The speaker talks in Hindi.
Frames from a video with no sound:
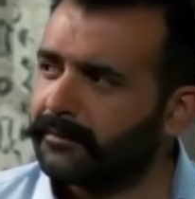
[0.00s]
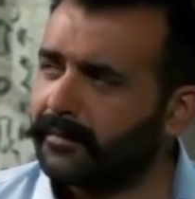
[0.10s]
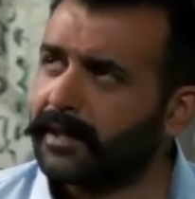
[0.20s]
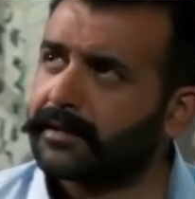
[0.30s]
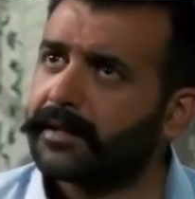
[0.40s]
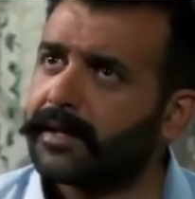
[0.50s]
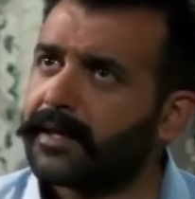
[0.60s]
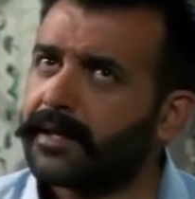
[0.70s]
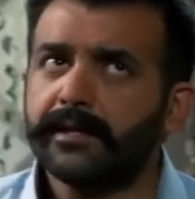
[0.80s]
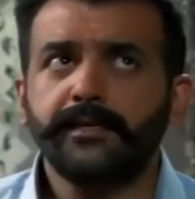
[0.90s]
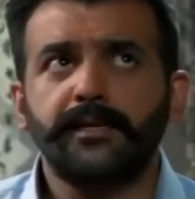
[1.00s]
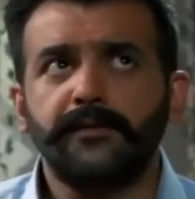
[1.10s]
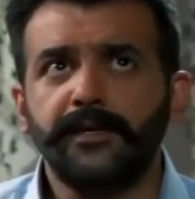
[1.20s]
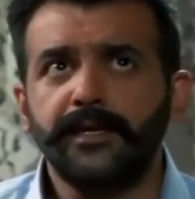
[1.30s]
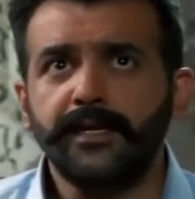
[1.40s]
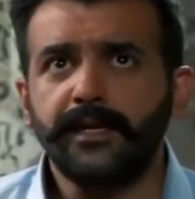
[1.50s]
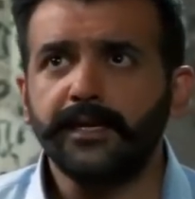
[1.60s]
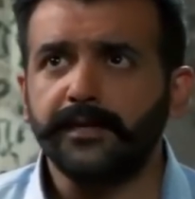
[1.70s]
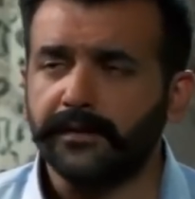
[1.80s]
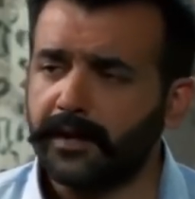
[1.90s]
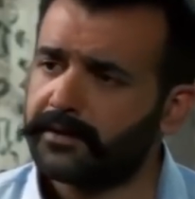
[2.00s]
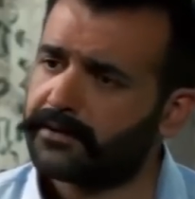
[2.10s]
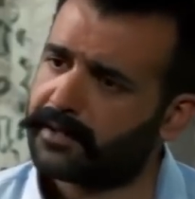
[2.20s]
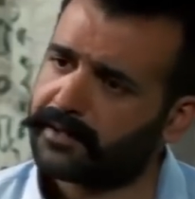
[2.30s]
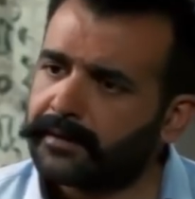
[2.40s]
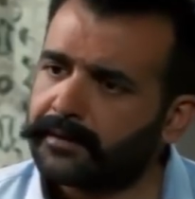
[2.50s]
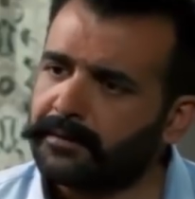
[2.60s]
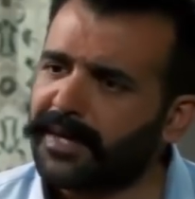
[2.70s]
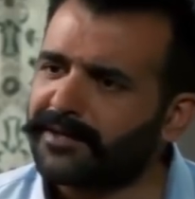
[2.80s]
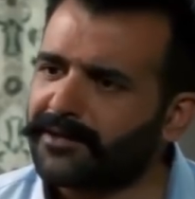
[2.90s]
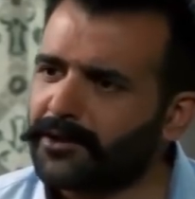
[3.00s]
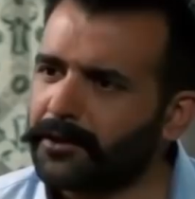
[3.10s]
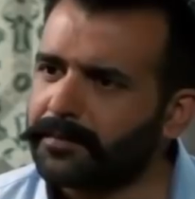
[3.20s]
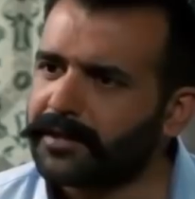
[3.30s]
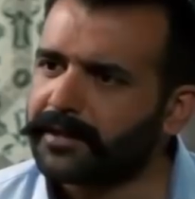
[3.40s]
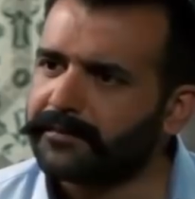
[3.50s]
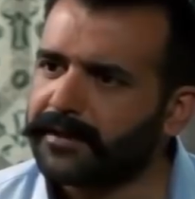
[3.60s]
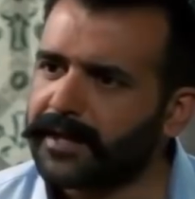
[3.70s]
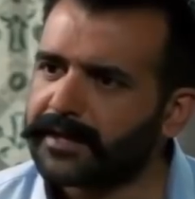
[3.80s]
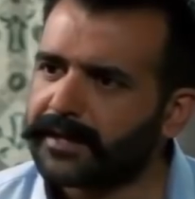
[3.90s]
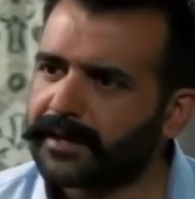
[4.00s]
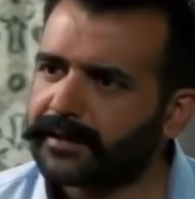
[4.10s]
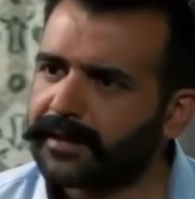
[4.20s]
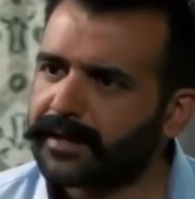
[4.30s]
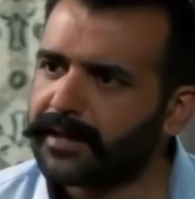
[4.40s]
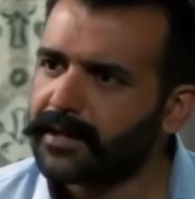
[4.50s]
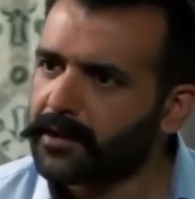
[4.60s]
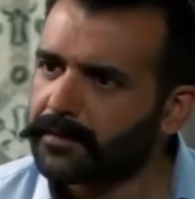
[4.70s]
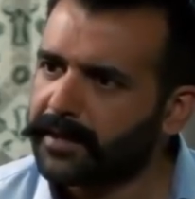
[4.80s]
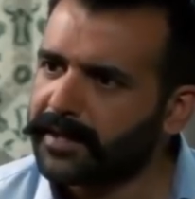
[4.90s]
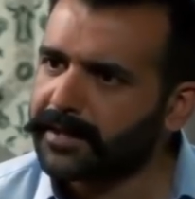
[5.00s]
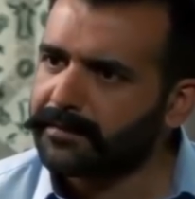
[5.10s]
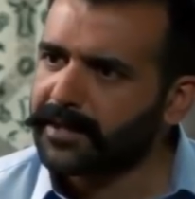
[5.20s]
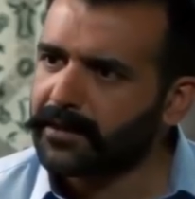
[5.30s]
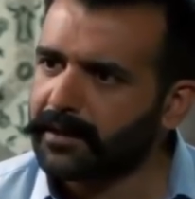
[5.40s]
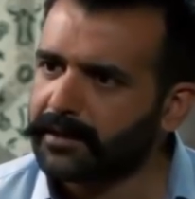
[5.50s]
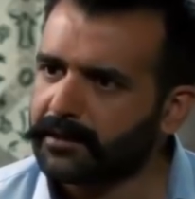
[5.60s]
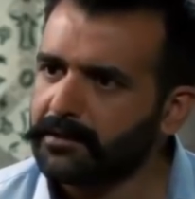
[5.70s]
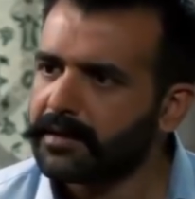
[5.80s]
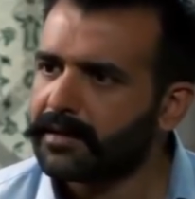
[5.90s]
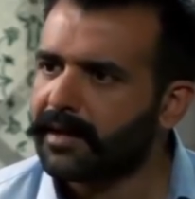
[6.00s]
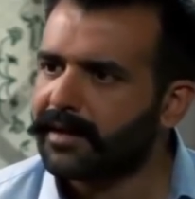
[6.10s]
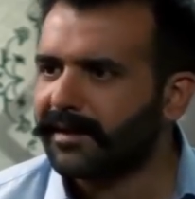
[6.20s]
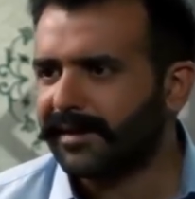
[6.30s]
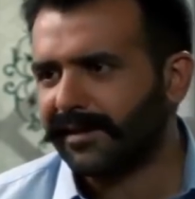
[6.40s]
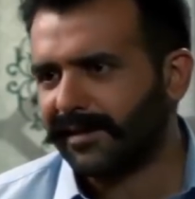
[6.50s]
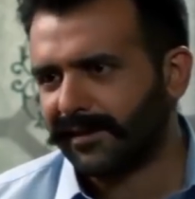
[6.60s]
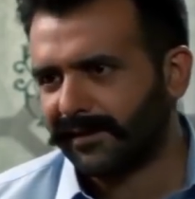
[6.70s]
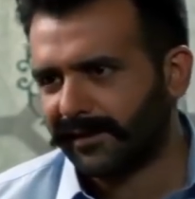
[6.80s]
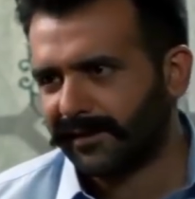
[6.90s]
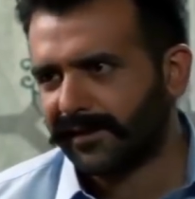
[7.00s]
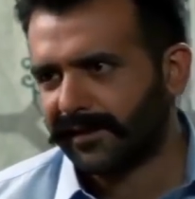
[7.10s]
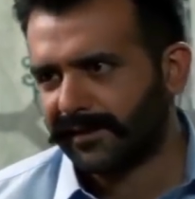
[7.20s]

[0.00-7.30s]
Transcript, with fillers: लगता है इस हवेली का रिवाज है मर्द छुप कर वार करता है और फिर अपनी औरत को आगे कर देता है